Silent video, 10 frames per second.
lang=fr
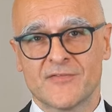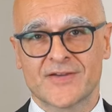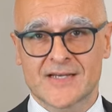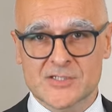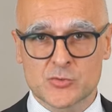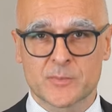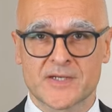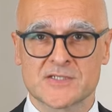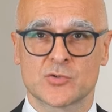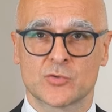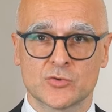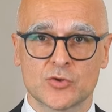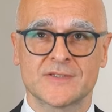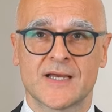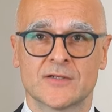avec la suppression
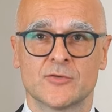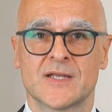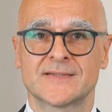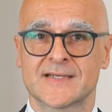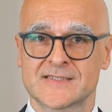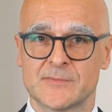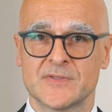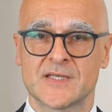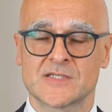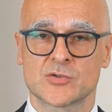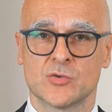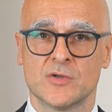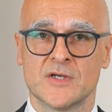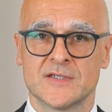totale de la taxe d'habitation